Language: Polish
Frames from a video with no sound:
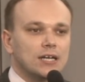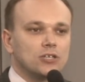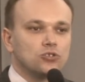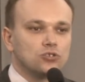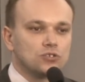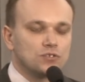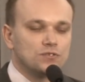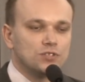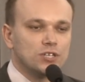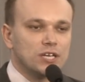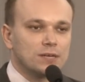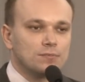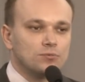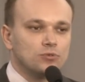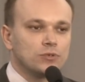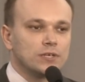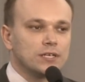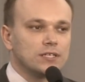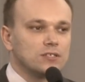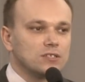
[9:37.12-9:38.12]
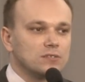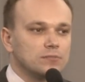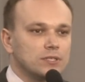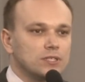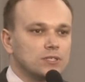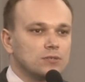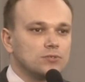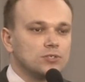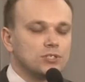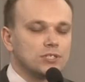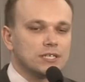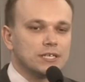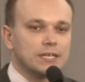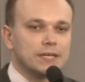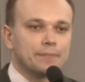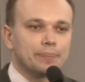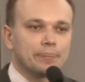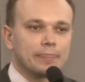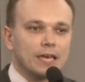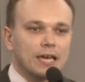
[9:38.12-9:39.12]
już w sierpniu, kiedy odbędą się
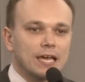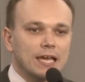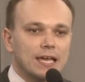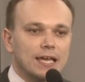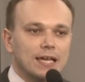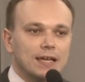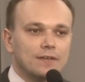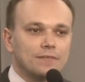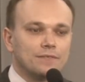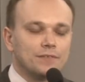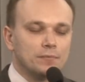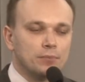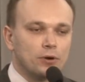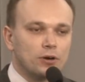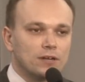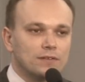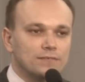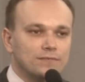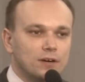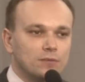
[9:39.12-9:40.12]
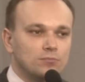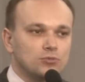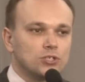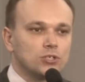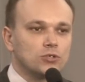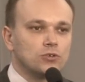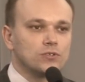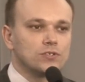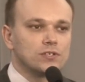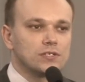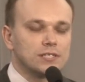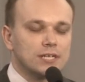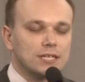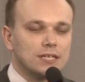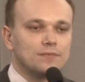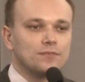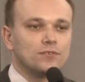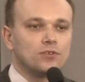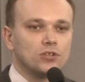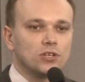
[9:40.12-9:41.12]
e, wybory w Wałbrzychu i
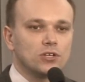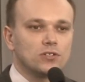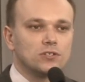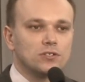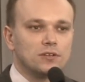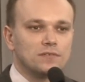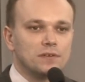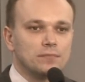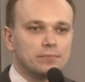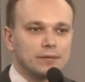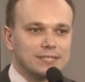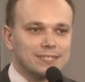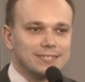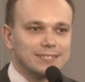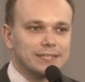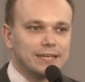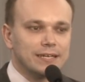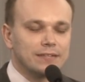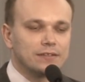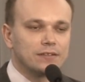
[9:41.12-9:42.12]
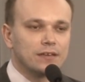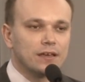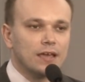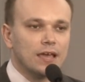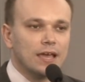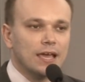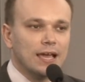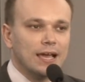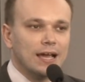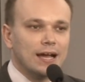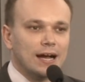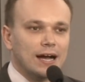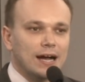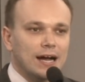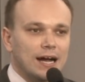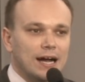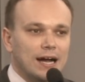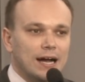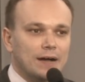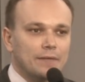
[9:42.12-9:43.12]
zostanie wyłoniony nowy prezydent,
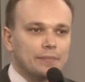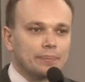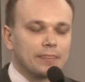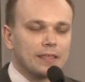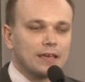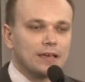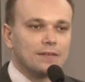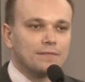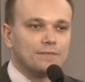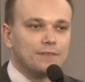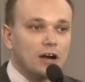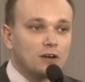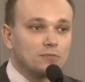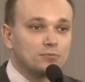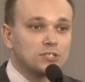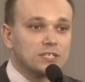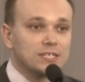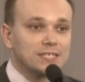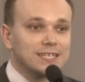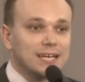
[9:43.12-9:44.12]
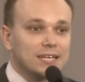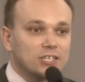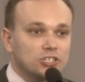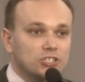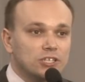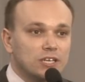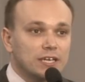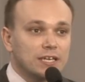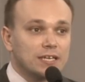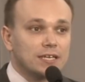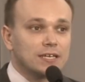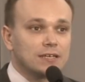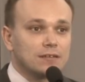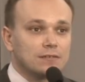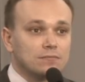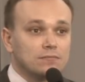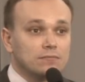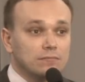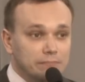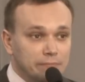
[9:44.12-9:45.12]
Wałbrzych zacznie,
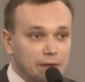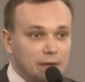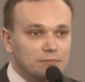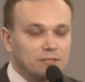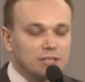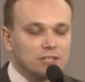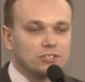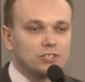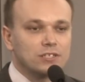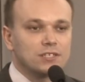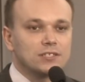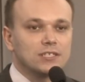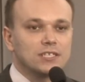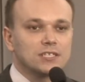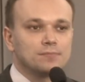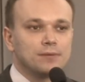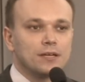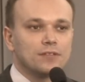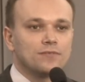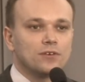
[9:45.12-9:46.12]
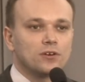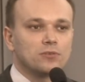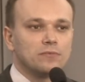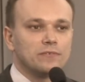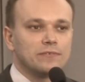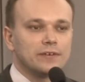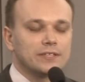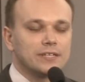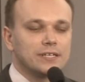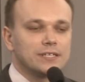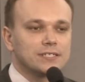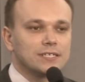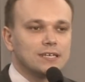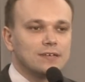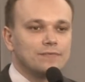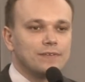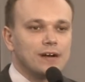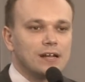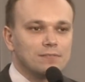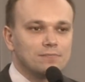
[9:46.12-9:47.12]
mamy nadzieję, nie z Platformy
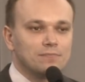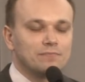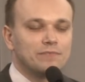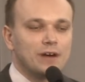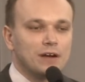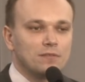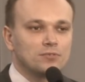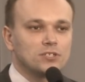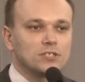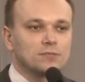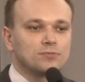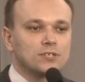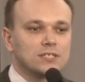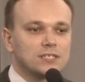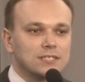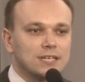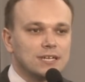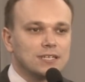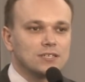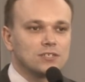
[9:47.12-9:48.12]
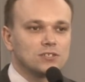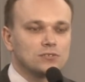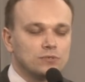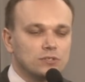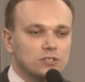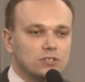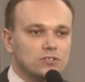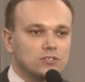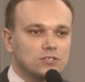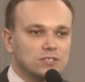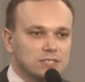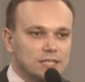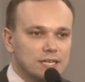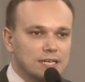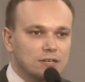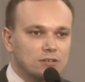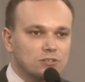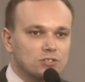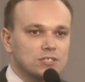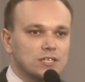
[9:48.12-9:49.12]
Obywatelskiej, Wałbrzych przestanie słynąć z
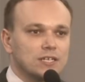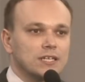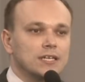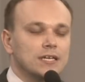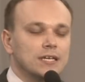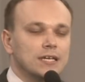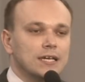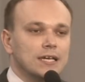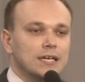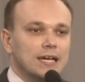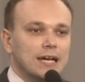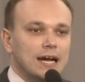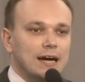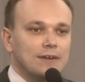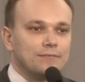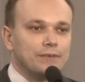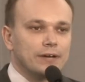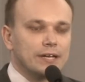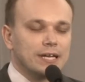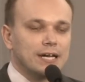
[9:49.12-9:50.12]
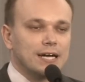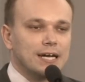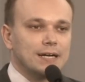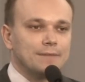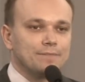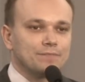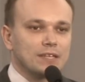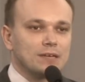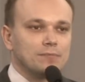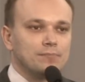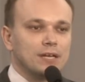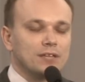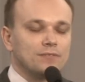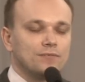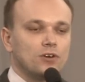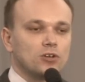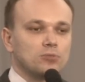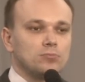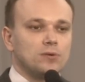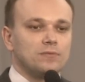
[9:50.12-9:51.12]
tego, że afera
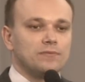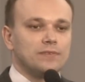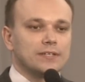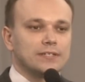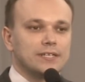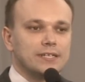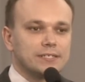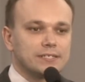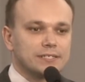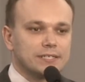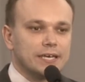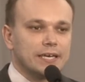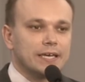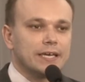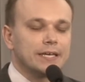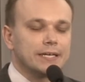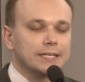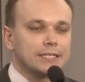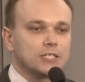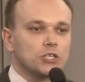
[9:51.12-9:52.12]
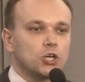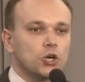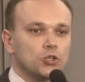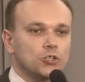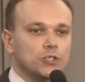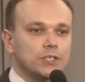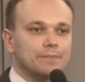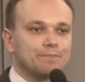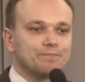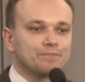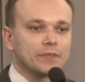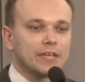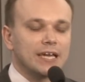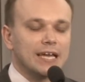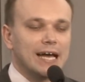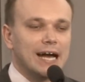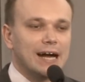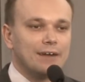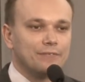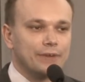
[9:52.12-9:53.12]
Platformy Obywatelskiej goni
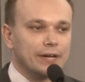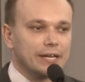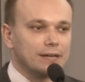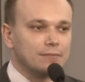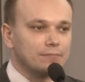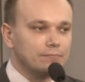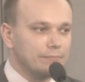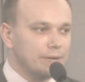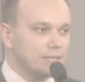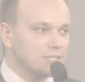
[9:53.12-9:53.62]
aferę.